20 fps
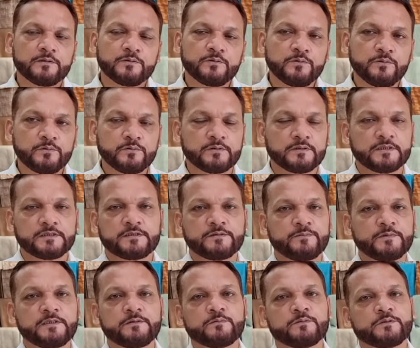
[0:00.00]
तो
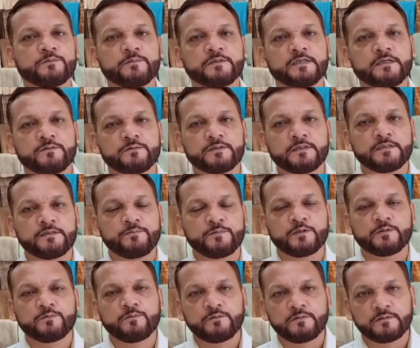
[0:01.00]
कस्टमर उसमें क्या होता है कि
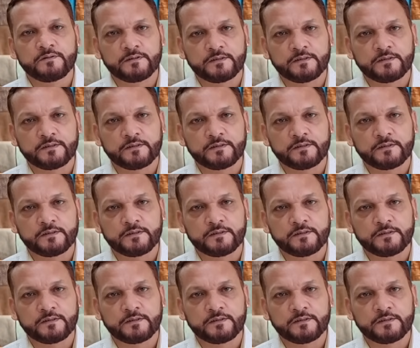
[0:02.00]
बिल्कुल